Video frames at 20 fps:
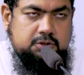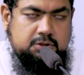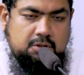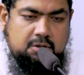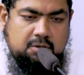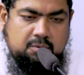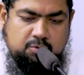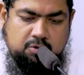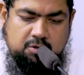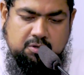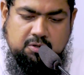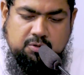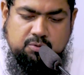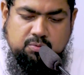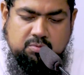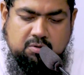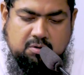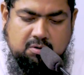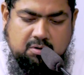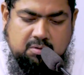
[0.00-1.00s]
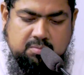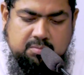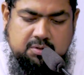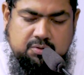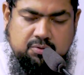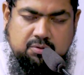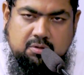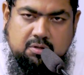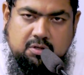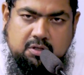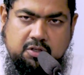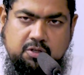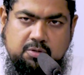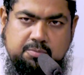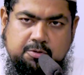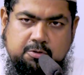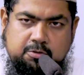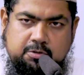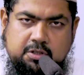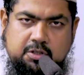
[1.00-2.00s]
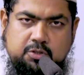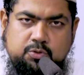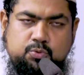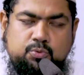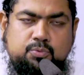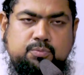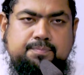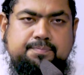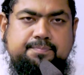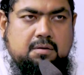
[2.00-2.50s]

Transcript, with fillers: السلام عليكم ورحمة الله وبركاته